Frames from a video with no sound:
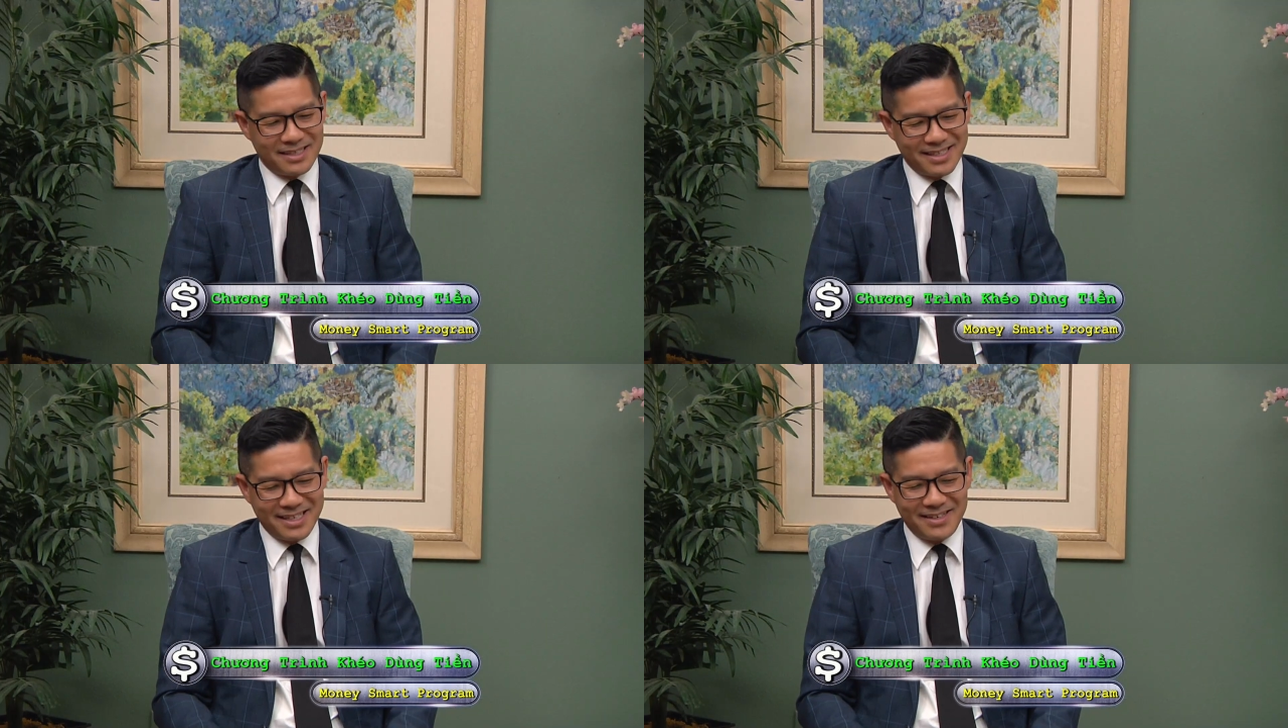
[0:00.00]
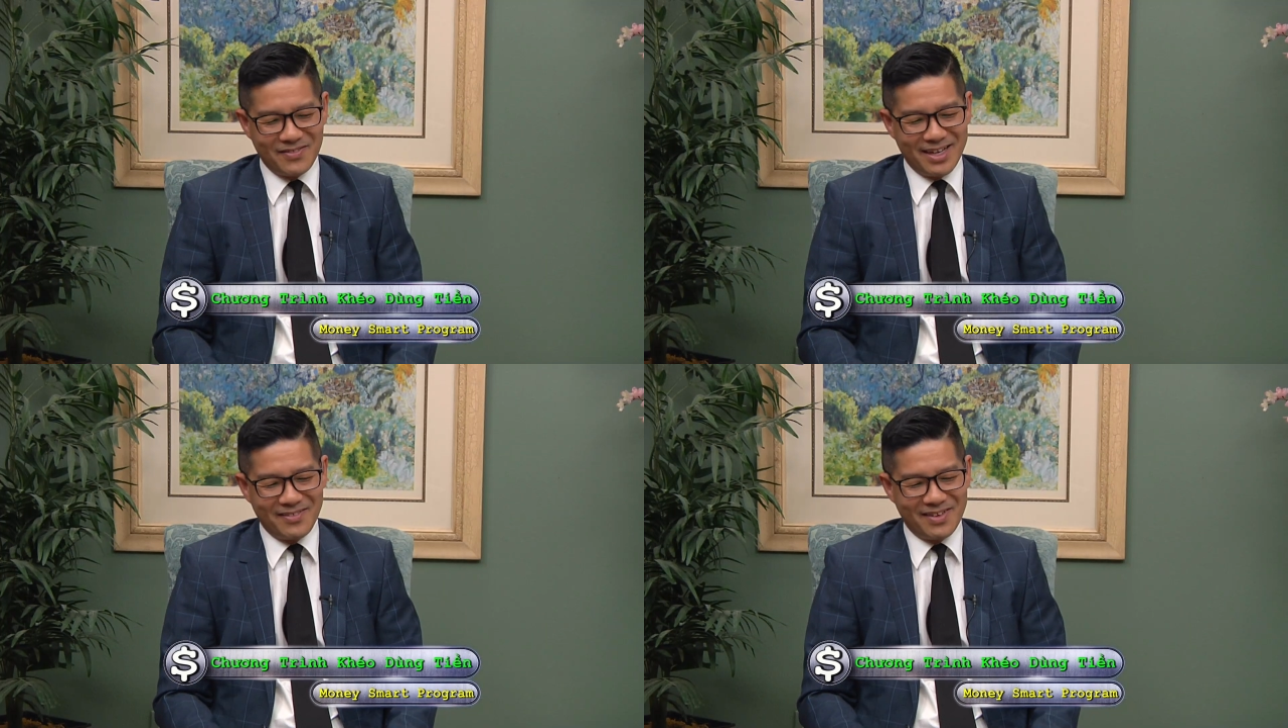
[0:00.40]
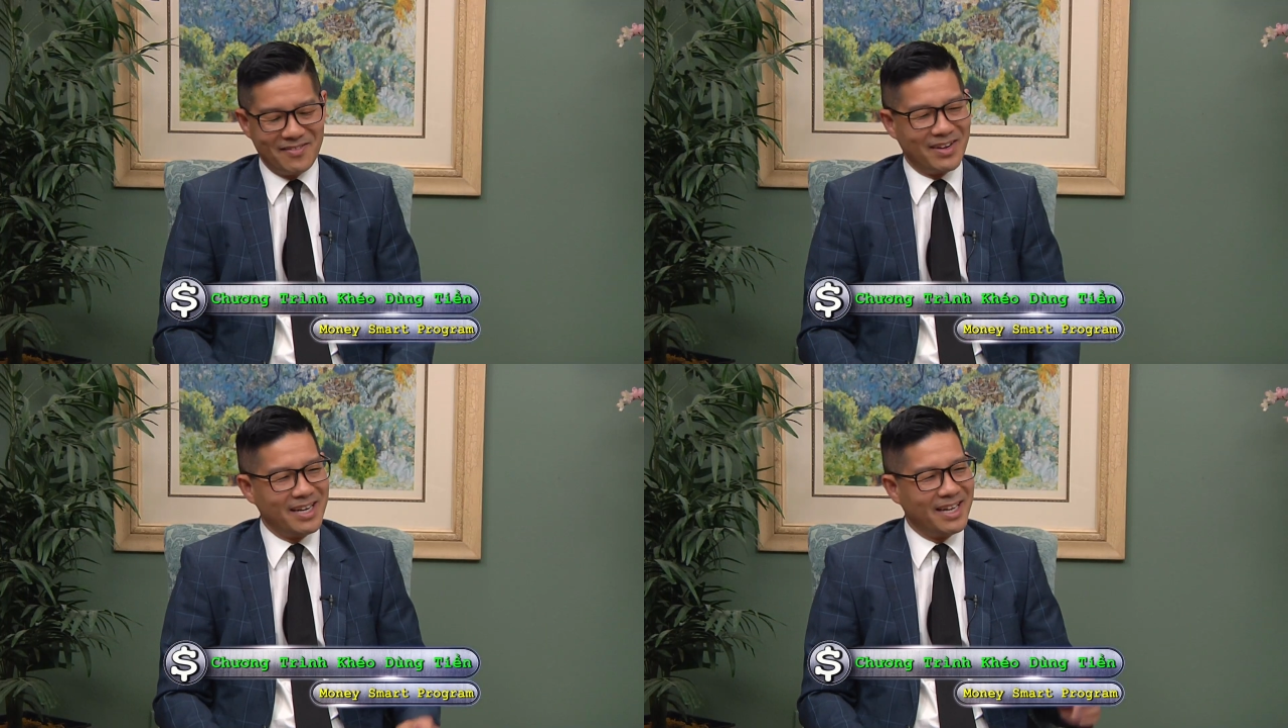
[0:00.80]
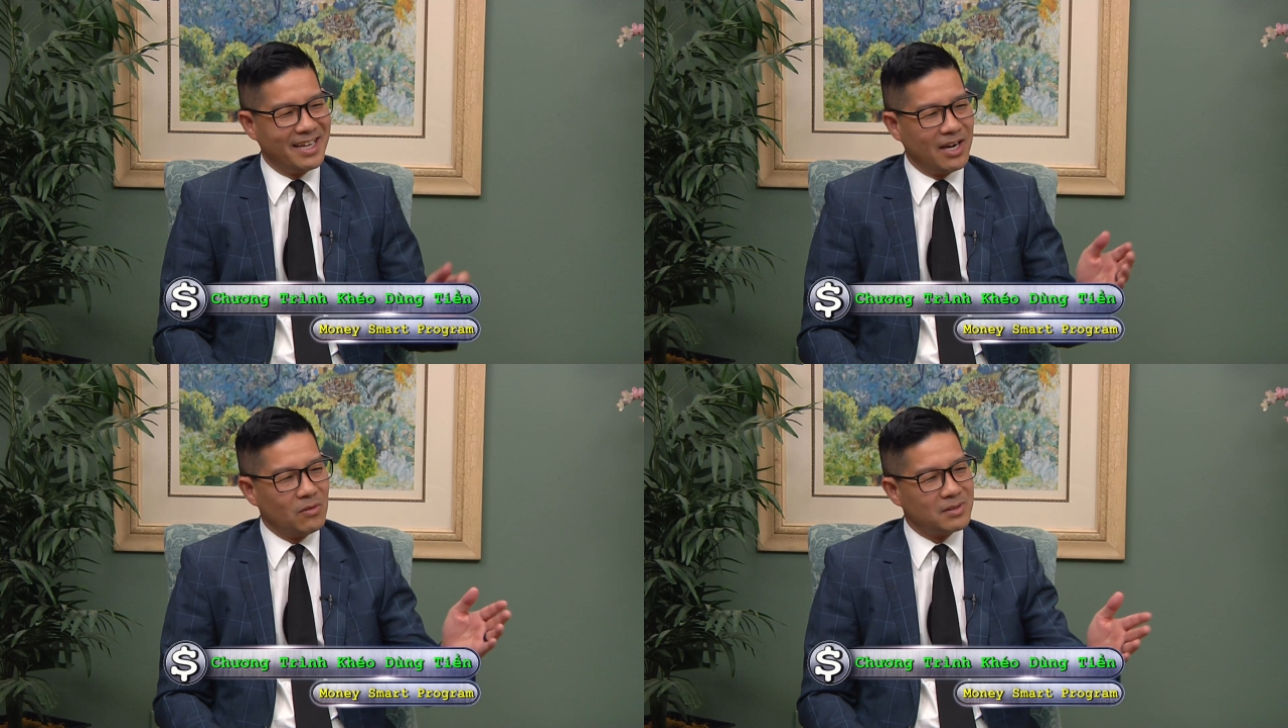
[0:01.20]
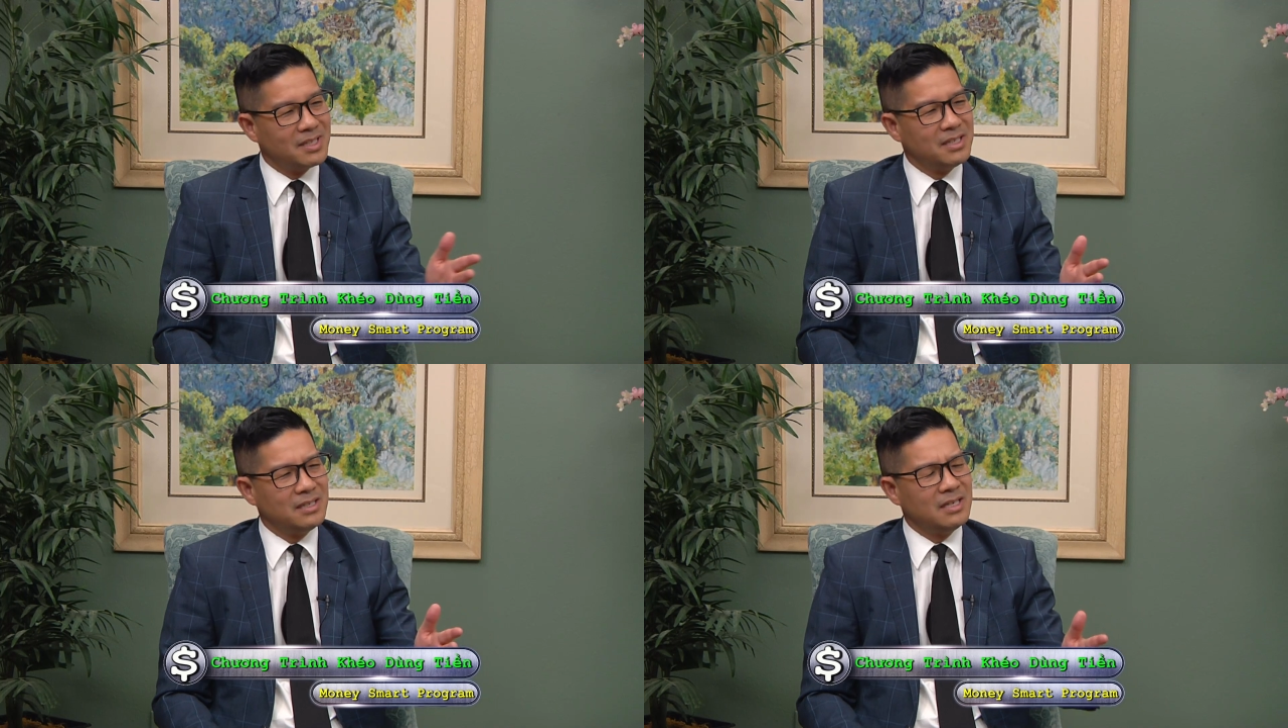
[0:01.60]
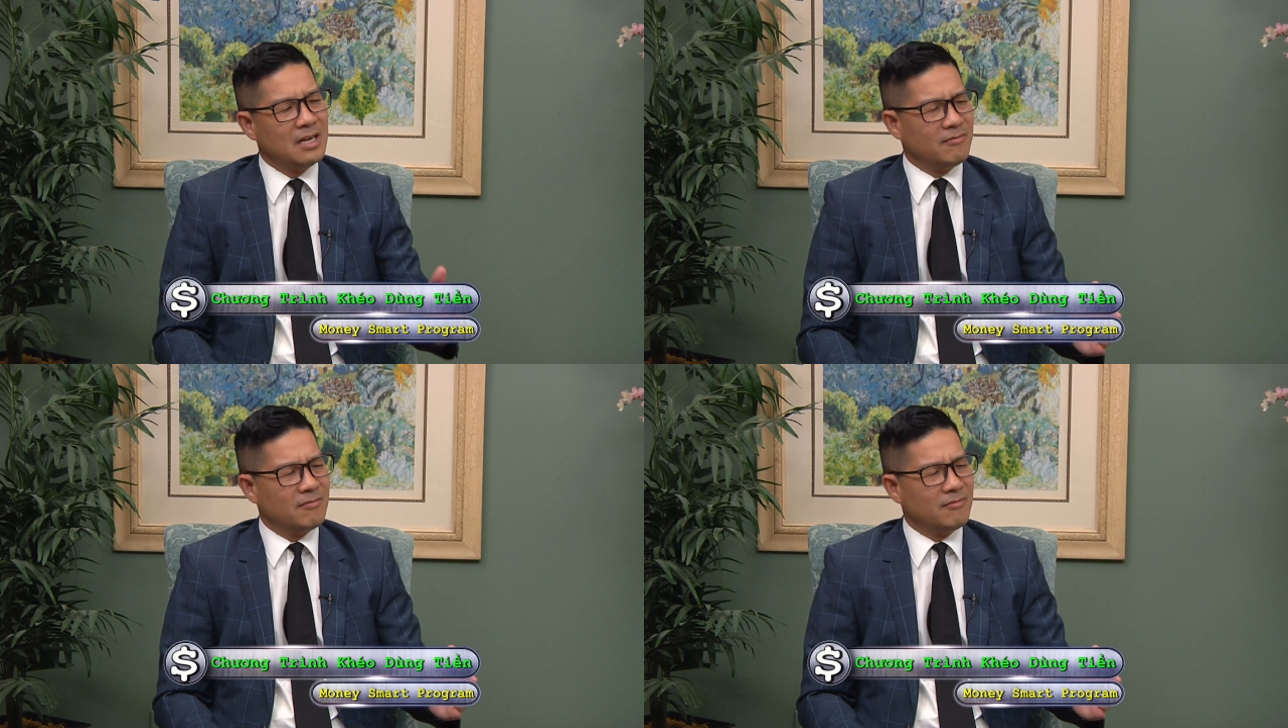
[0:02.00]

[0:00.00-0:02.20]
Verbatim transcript: ờ, về về vấn đề đầu tư